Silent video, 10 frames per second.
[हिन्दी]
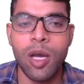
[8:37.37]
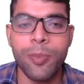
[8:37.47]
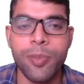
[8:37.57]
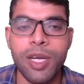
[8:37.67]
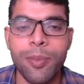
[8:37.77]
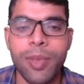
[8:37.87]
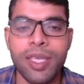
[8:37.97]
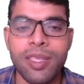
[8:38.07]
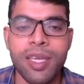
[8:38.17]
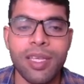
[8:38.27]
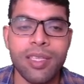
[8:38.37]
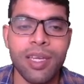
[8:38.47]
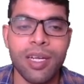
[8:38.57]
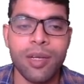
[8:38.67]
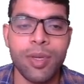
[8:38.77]
अपनी लंबाई तेरह
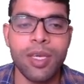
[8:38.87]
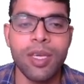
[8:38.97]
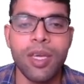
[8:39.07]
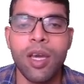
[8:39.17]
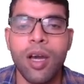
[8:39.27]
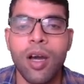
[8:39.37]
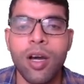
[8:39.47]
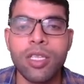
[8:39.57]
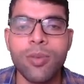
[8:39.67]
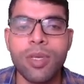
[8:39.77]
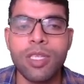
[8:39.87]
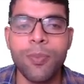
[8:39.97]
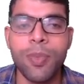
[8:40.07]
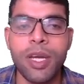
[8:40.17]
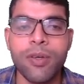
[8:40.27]
सेकंड में और जब किसी
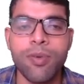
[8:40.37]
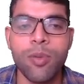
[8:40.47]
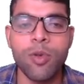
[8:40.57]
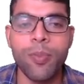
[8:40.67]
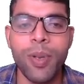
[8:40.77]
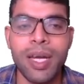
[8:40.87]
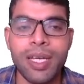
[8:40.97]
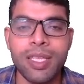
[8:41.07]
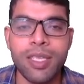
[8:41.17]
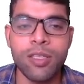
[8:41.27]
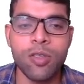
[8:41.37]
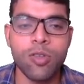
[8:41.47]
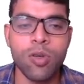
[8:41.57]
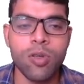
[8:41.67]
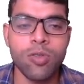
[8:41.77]
प्लेटफॉर्म को पार करती है तो
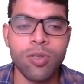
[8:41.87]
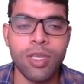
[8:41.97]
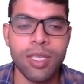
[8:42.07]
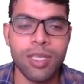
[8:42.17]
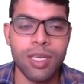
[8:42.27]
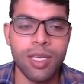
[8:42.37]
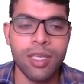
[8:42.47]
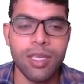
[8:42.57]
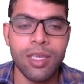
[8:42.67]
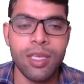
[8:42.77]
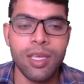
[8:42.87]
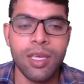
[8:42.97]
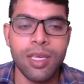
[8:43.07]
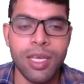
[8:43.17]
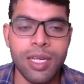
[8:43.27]
दोनों जुड़ जाती हैं
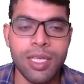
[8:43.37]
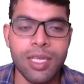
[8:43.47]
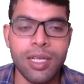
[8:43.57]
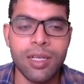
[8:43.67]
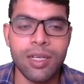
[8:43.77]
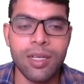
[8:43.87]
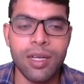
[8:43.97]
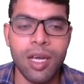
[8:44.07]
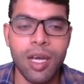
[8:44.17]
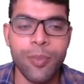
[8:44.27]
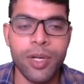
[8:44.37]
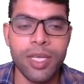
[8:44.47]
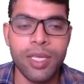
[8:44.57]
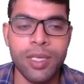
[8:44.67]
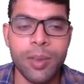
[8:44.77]
यानी अपनी